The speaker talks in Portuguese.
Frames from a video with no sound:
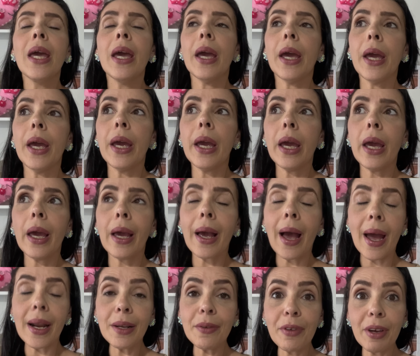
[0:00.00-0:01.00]
É,
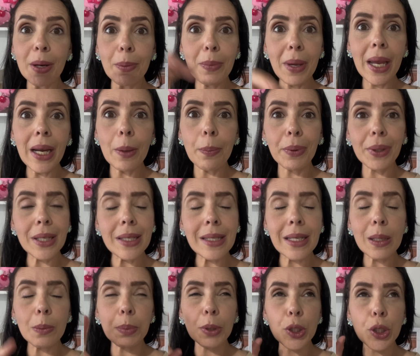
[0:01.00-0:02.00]
carne vermelha, por
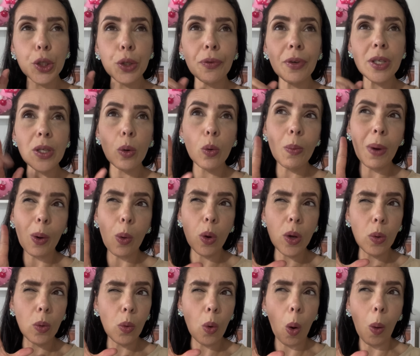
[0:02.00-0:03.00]
exemplo, a gente fez alguma
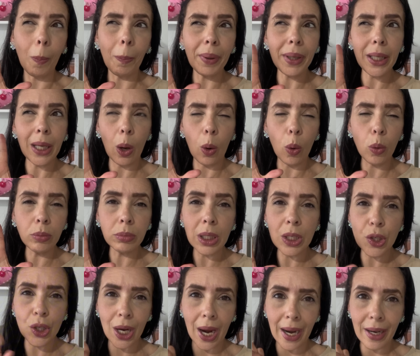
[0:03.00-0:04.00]
comprinha ontem
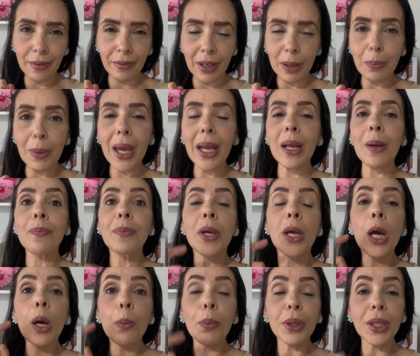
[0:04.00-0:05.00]
de carne vermelha,
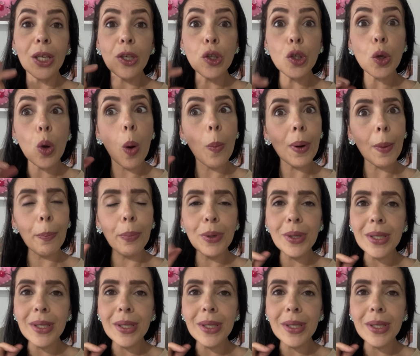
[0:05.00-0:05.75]
porque a gente compra por